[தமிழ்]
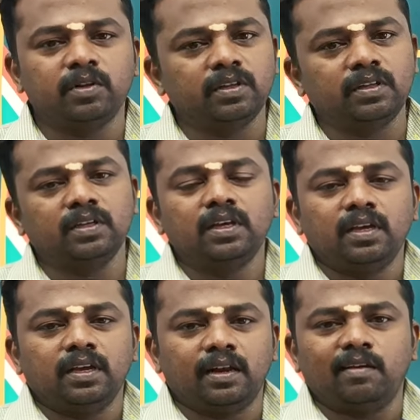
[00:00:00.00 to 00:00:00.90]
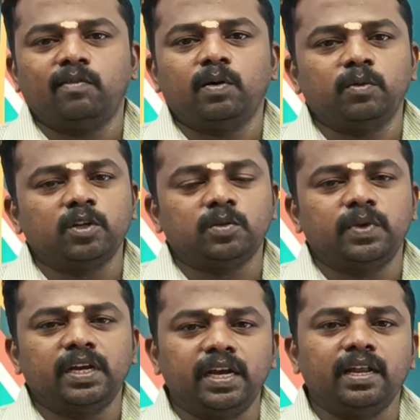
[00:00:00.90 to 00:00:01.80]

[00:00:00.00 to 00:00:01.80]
எப்படி வந்தது எல்லா ஃபார்முலாஸுமே